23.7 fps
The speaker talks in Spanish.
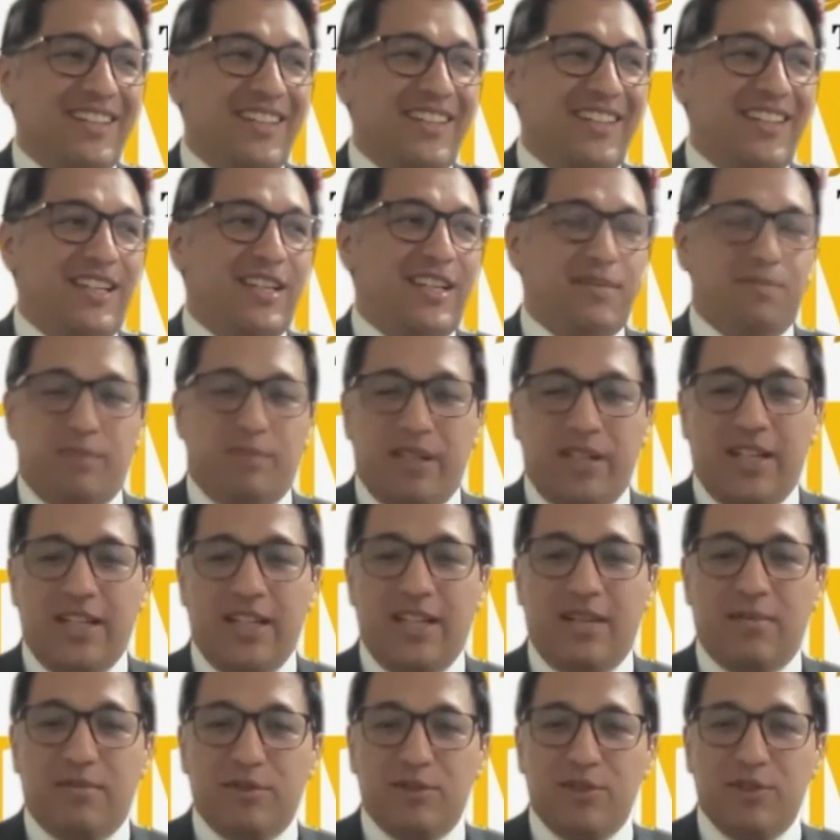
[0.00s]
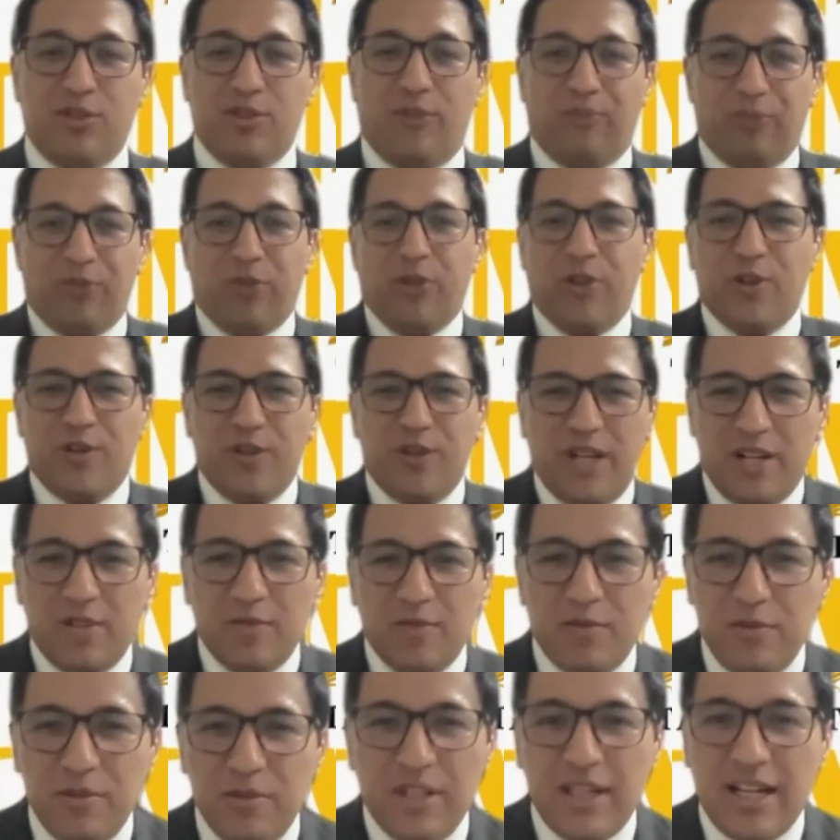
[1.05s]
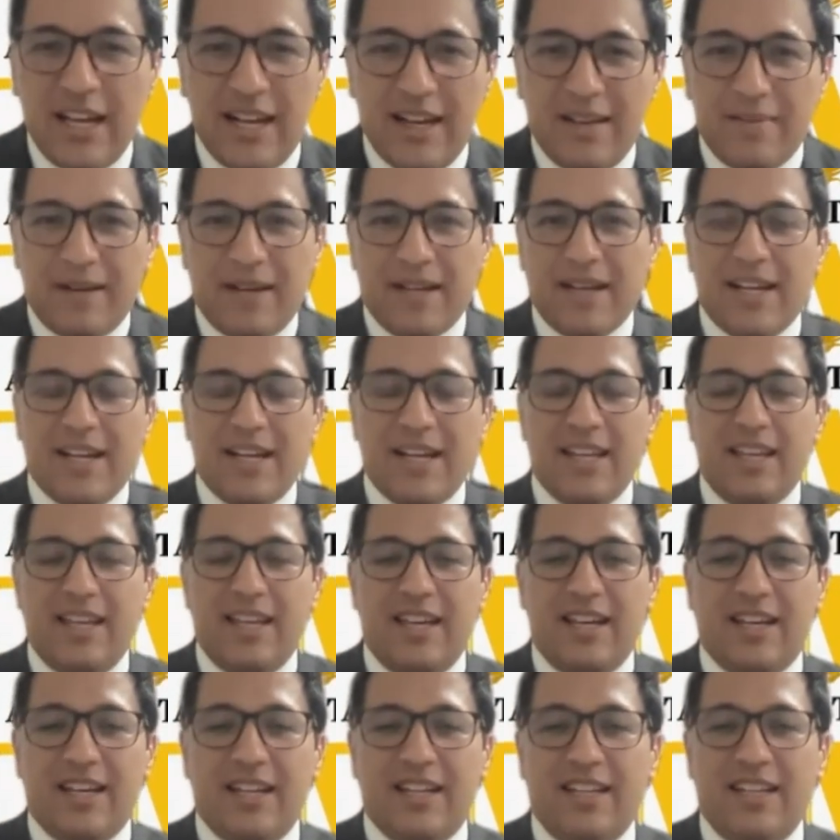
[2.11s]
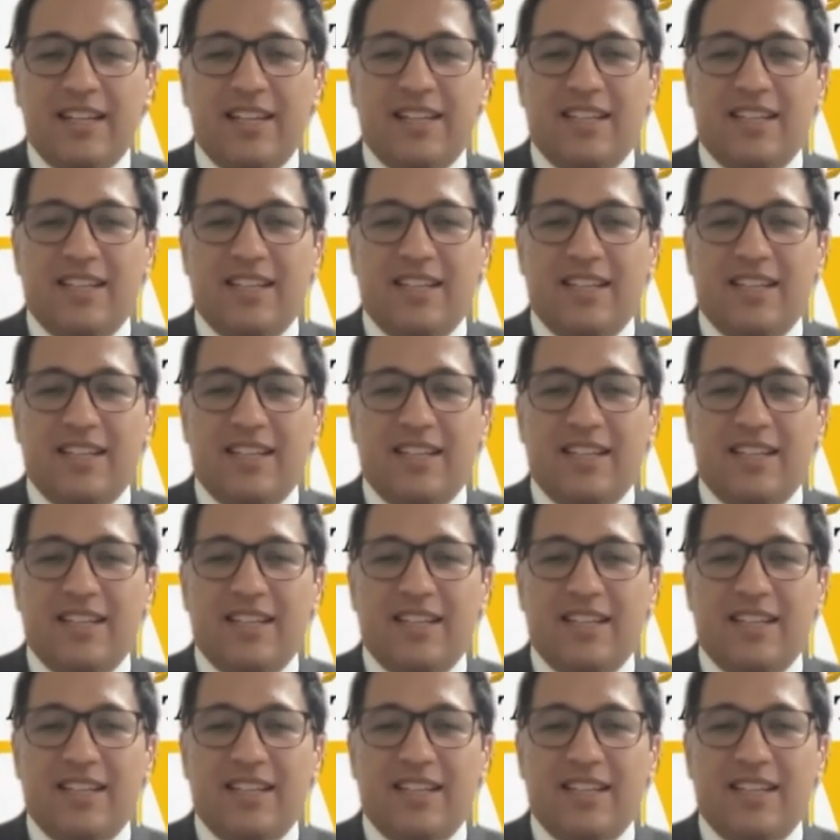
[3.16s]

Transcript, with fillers: y esperaríamos no a una bancada